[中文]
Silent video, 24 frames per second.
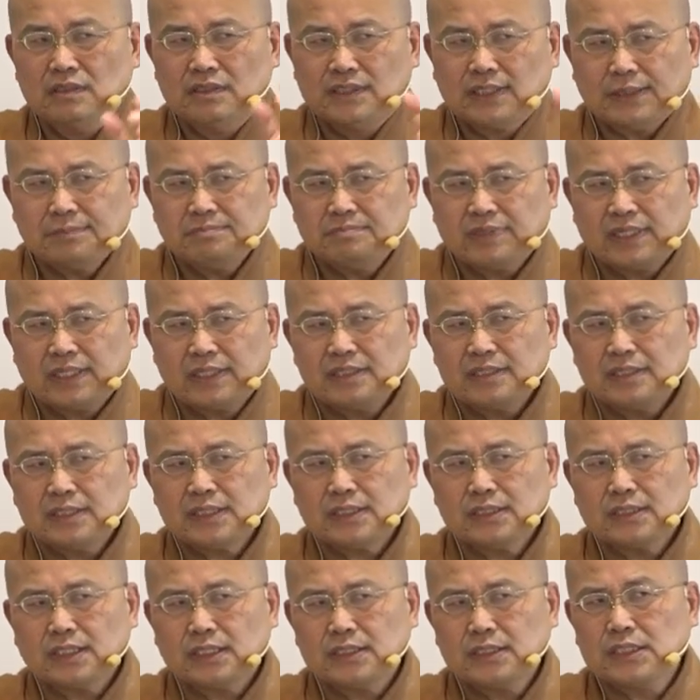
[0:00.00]
在每一
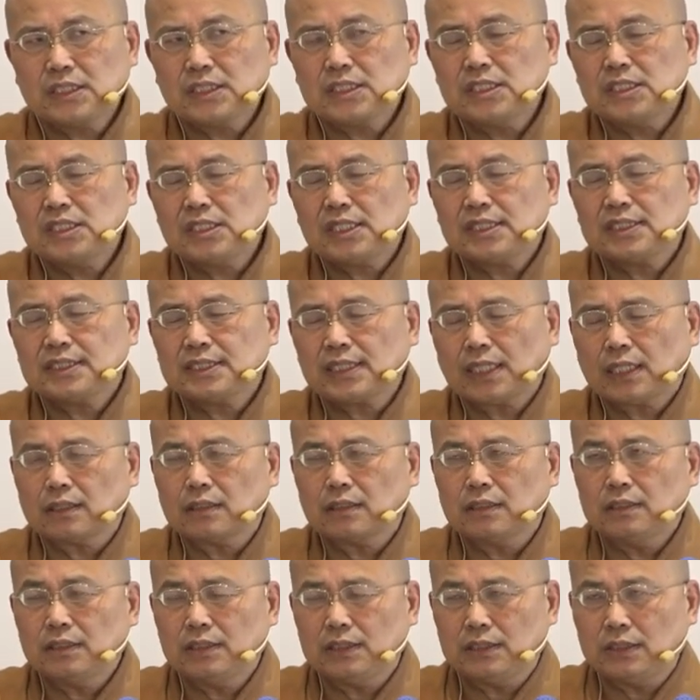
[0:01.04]
次的境界上，
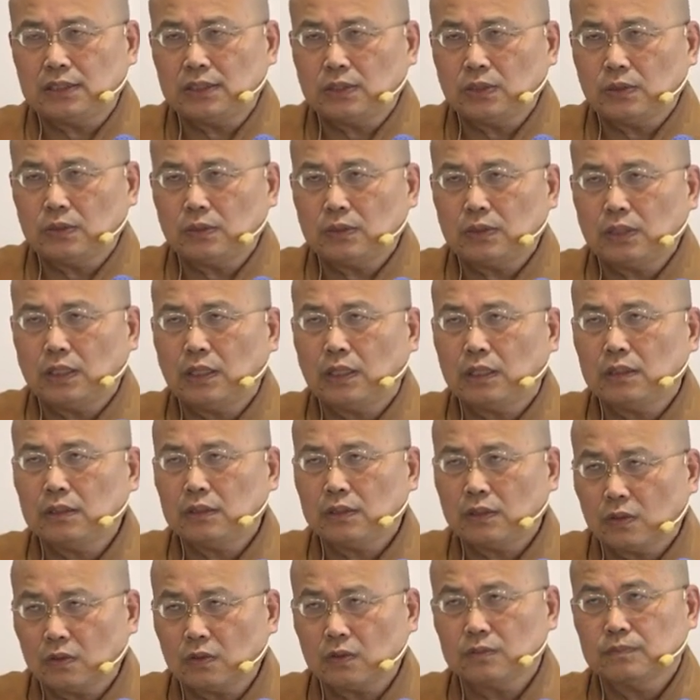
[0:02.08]
你都能
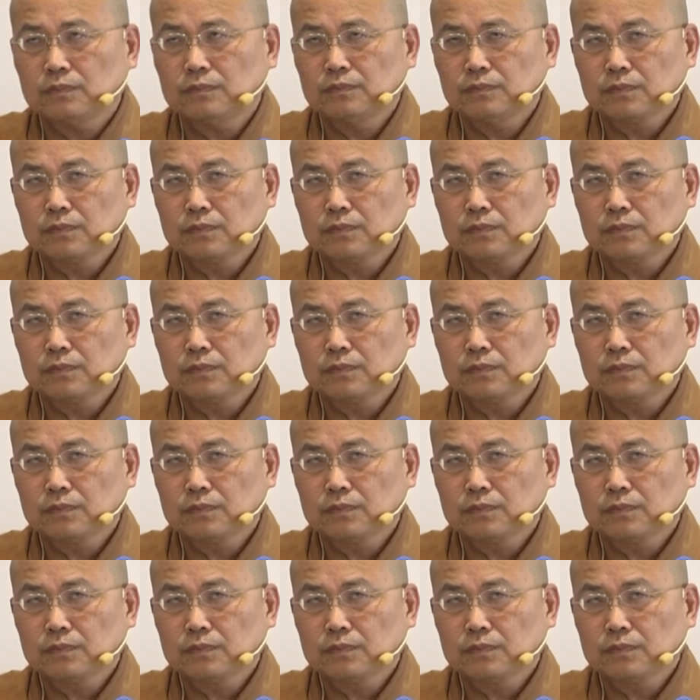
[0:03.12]
够